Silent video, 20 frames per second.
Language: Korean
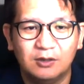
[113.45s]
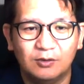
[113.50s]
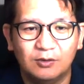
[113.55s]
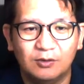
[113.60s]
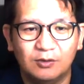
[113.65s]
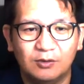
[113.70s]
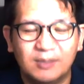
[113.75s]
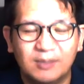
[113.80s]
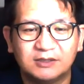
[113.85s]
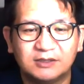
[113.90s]

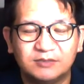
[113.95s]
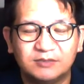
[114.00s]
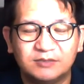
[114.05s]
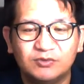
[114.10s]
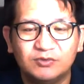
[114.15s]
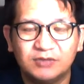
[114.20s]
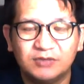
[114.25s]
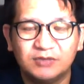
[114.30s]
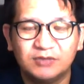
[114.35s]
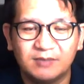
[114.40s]
로마서
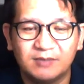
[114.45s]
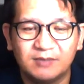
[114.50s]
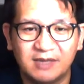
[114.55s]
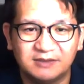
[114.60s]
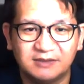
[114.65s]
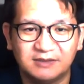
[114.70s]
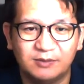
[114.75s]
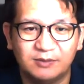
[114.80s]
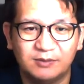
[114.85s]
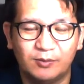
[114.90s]
16장
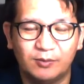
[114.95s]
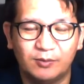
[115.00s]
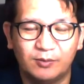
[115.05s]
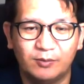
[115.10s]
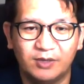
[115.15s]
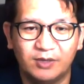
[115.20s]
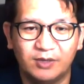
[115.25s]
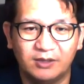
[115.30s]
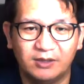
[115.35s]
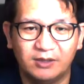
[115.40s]
말씀을
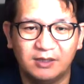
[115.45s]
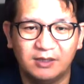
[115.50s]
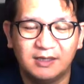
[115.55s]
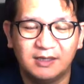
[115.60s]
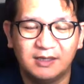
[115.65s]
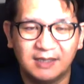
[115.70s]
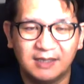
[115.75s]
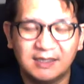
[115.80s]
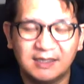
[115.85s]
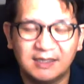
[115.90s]
보면
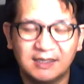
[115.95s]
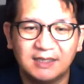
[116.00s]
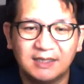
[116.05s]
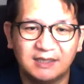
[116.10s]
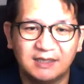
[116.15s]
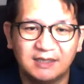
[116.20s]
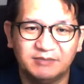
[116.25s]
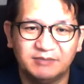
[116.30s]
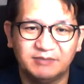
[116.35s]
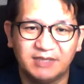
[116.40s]
깨닫게
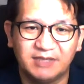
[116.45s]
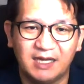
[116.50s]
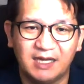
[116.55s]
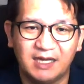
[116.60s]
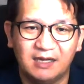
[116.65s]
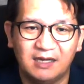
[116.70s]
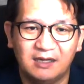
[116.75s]
됩니다.